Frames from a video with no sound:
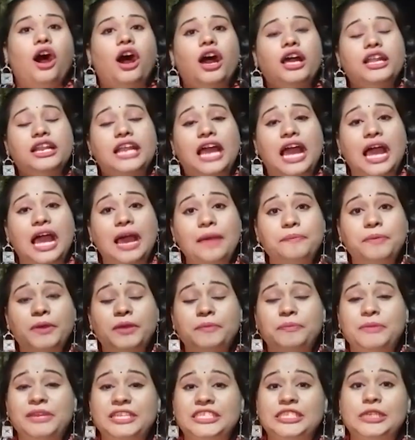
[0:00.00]
और अब
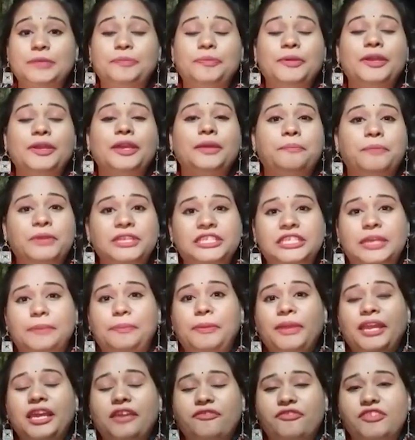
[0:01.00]
बीजेपी
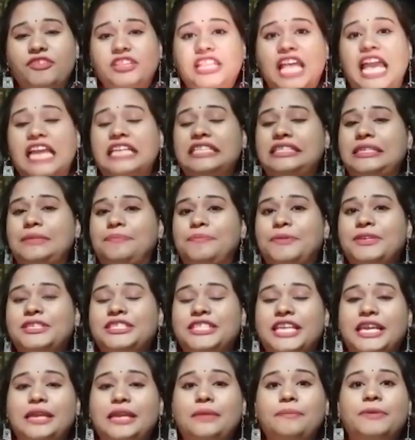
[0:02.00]
बीजेपी के विधायक सीपी
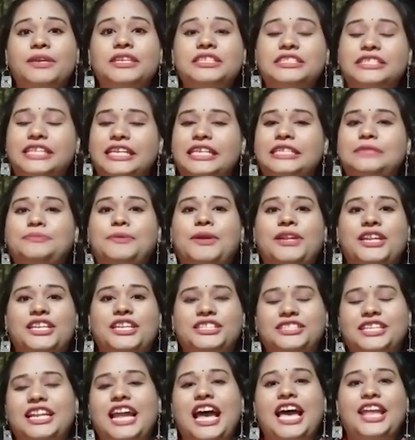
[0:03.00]
सिंह भी स्टेज पर
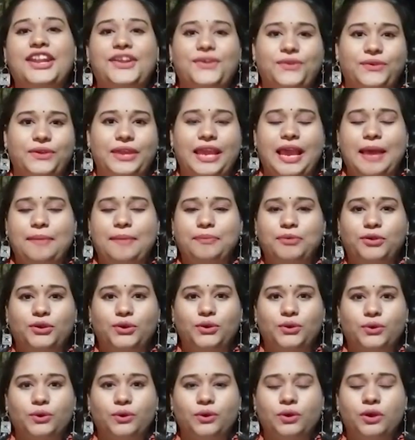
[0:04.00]
नज़र आ रहे होंगे आप
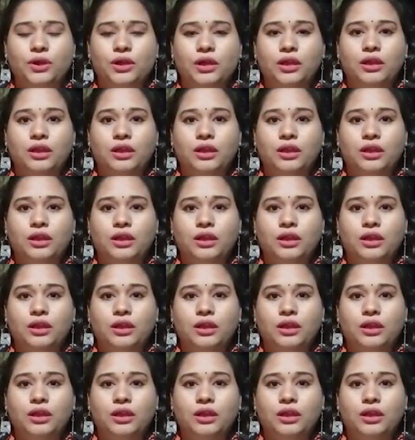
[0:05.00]
लोगों को